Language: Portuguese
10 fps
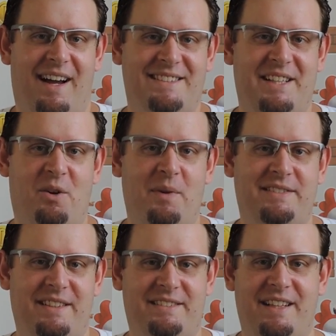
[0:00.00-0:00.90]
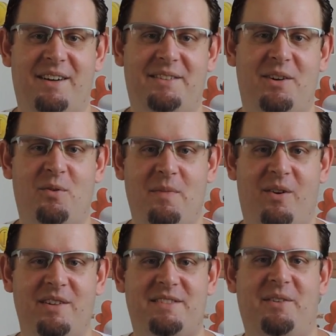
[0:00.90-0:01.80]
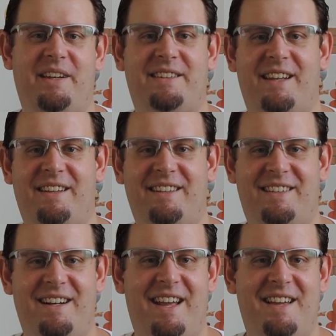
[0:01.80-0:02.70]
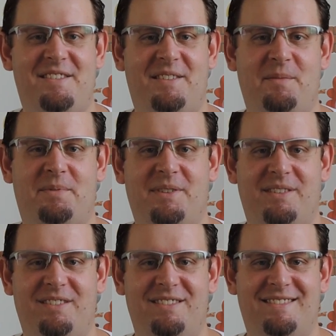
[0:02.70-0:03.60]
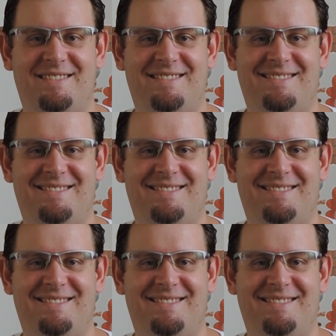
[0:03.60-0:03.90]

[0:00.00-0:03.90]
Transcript: assim como é essencial ter alguma coisa conectada na internet o tempo todo.